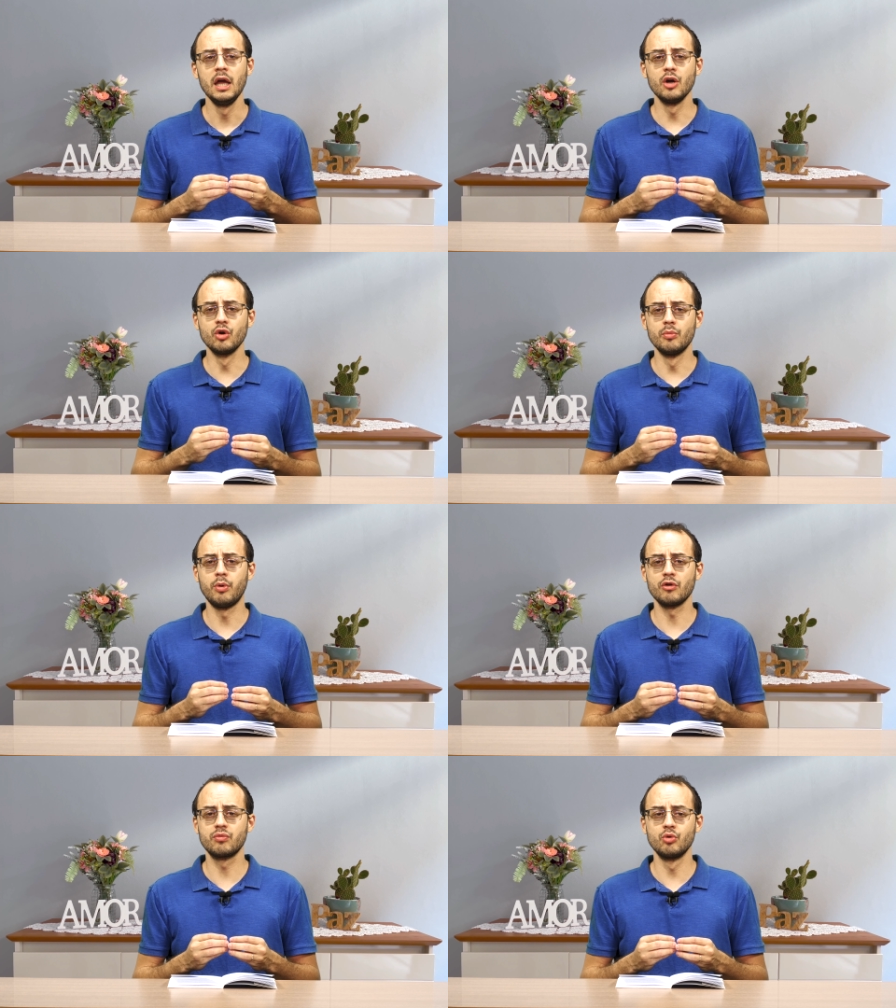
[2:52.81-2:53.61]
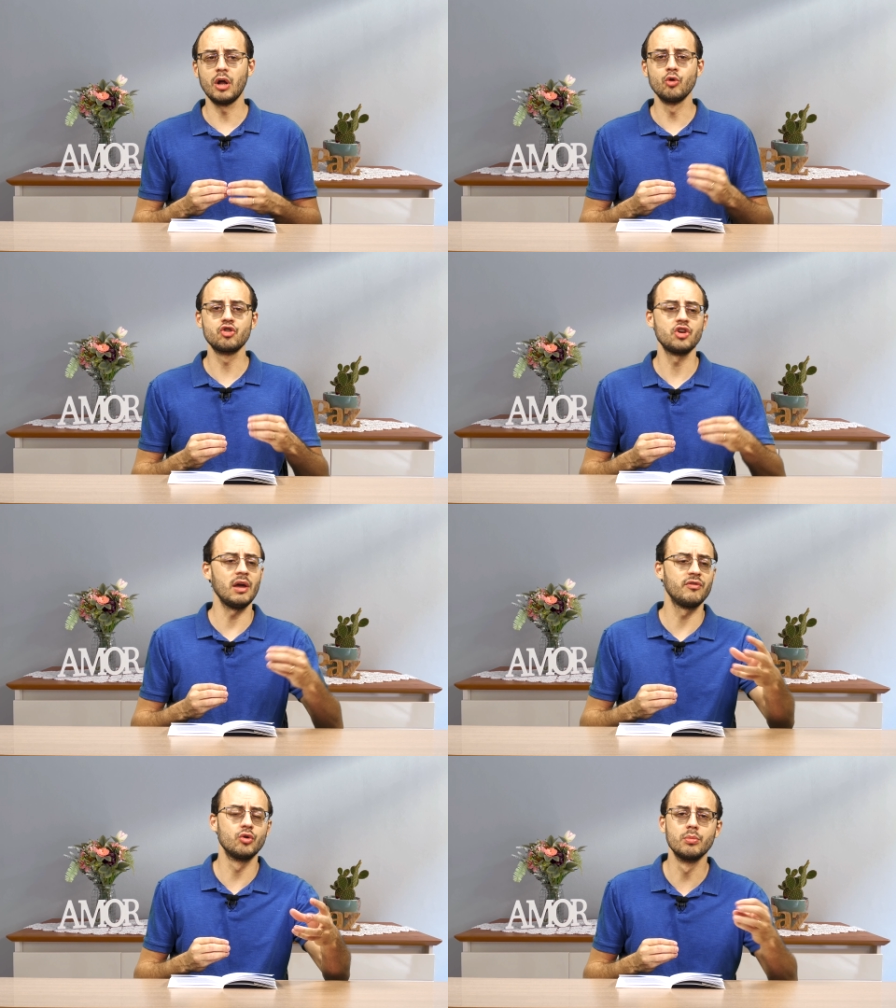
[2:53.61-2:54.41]
eu não posso mudar o
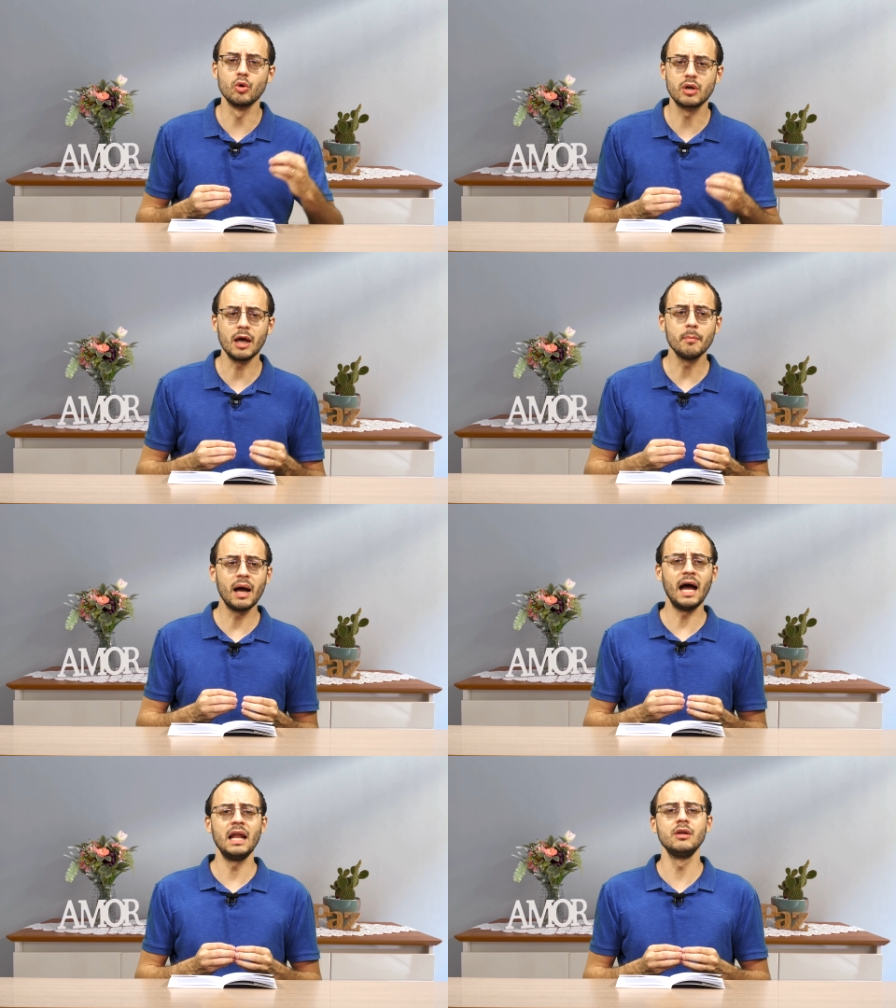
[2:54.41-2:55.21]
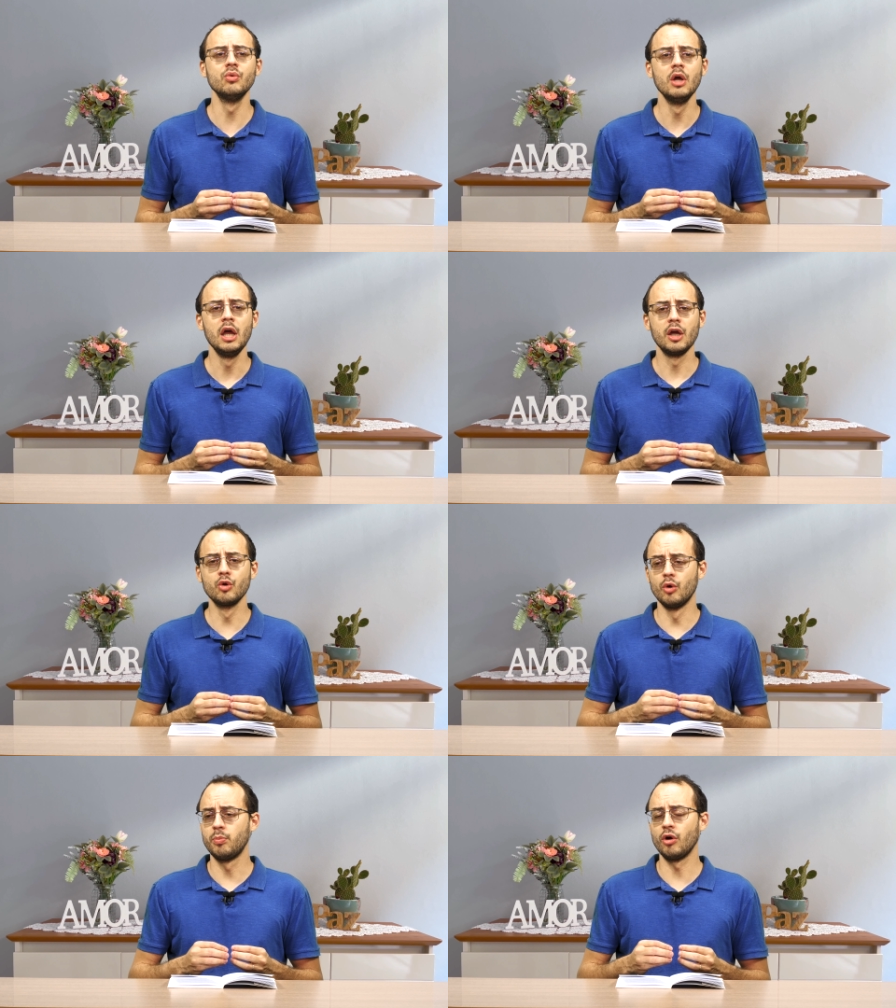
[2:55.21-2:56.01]
chefe do meu trabalho, eu
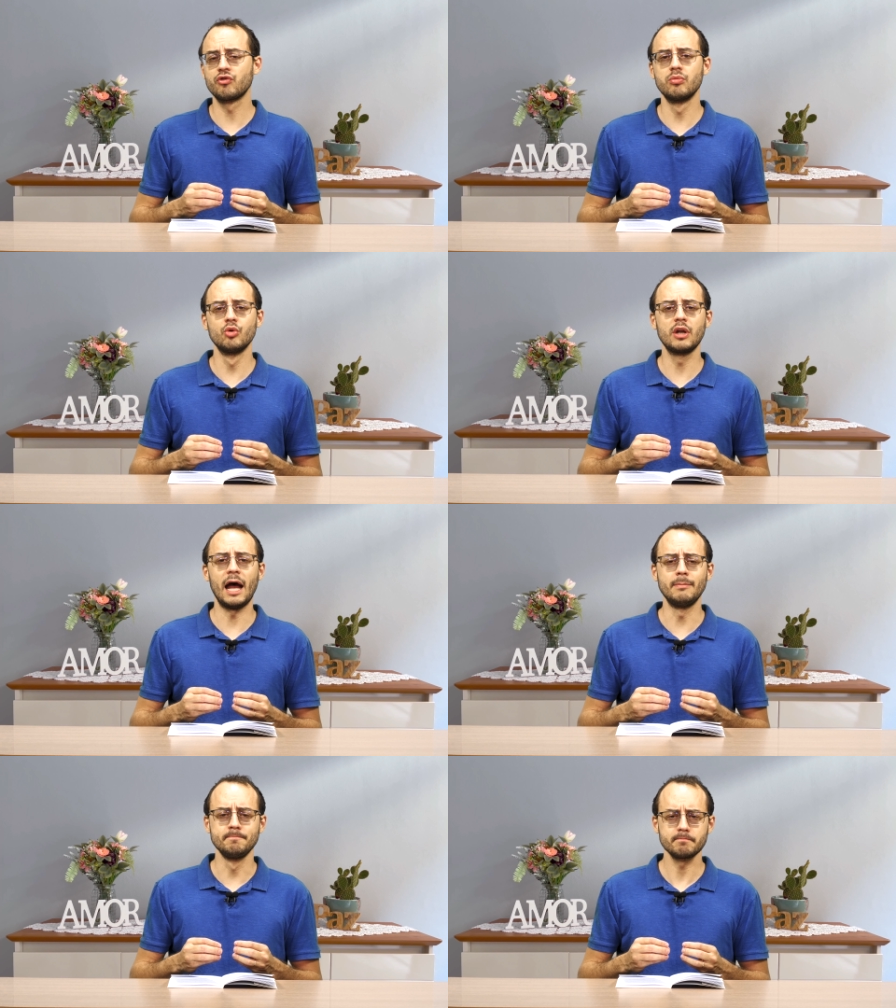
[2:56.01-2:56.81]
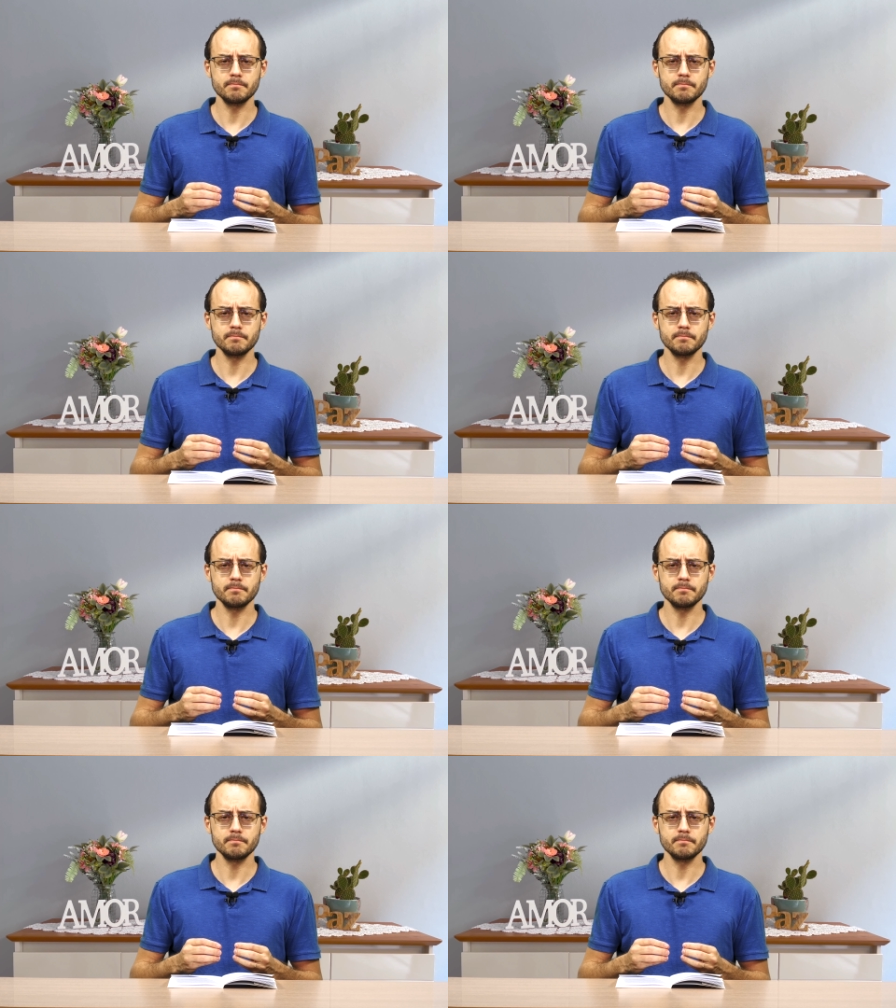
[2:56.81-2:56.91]
não posso mudar